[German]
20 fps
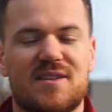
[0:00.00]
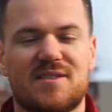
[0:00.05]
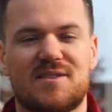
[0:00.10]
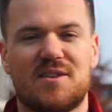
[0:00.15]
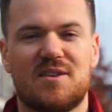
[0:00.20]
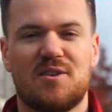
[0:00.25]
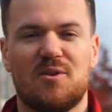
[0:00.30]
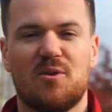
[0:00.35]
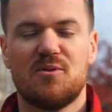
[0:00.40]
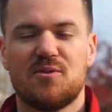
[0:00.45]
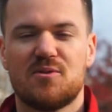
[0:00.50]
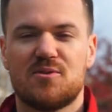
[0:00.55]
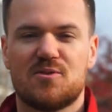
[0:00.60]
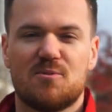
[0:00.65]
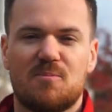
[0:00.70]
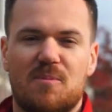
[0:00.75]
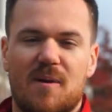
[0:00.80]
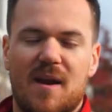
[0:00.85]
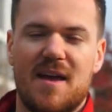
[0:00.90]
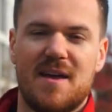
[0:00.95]
hast, jung
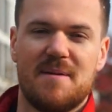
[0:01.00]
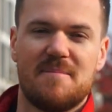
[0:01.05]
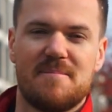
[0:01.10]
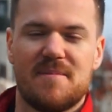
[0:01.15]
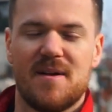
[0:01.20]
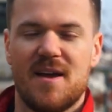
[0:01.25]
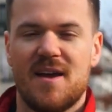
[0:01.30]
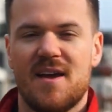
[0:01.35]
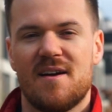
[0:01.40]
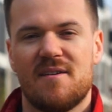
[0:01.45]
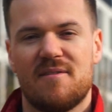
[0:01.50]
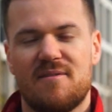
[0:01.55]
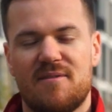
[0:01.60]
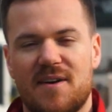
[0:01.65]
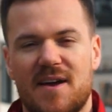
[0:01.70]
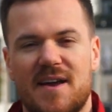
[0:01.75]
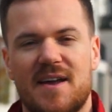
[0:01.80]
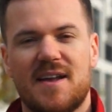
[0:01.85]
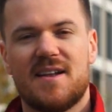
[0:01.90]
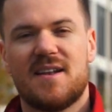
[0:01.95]
zu bleiben,
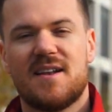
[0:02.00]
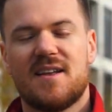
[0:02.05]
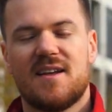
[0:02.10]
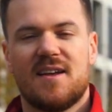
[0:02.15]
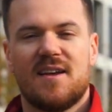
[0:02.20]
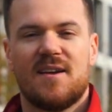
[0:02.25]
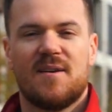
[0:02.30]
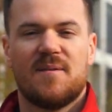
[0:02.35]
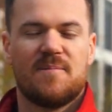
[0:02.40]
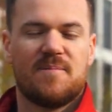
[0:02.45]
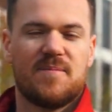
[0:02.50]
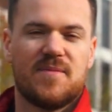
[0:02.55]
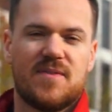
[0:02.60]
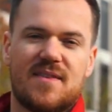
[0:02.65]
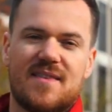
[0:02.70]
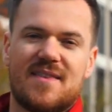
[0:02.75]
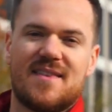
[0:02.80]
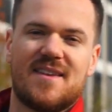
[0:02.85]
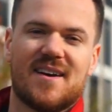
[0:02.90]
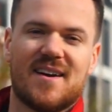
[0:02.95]
weil
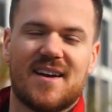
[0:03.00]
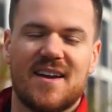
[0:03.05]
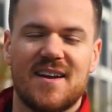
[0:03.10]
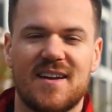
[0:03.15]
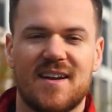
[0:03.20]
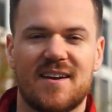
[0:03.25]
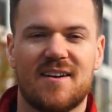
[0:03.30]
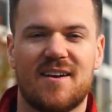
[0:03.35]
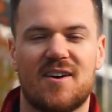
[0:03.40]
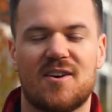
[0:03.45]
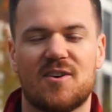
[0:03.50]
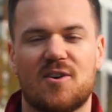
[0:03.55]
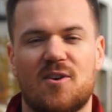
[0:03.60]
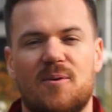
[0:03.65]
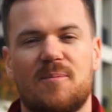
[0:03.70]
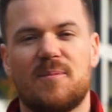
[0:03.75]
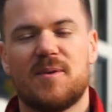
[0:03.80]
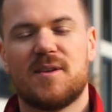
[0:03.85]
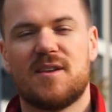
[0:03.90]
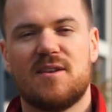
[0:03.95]
da Kinder
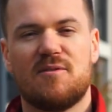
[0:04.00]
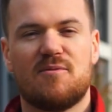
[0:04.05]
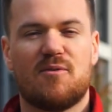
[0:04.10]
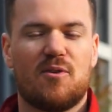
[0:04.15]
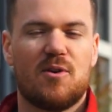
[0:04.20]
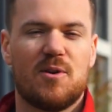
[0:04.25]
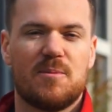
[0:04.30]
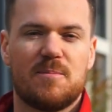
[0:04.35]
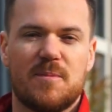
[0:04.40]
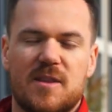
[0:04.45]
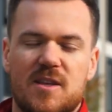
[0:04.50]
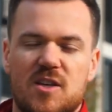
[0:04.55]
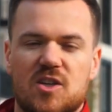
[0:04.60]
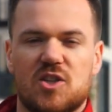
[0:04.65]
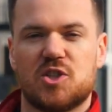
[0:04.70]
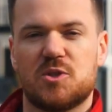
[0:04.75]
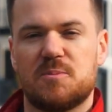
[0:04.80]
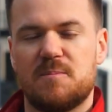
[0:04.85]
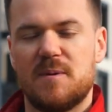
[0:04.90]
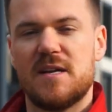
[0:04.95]
nachkommen, die wollen mit
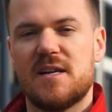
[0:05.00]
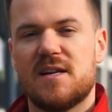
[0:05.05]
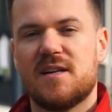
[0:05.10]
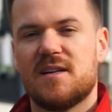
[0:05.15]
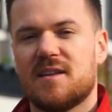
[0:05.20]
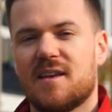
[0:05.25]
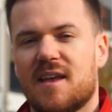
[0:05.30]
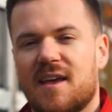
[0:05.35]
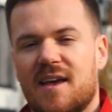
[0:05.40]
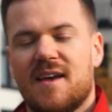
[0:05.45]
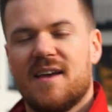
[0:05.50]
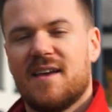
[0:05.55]
dir spielen.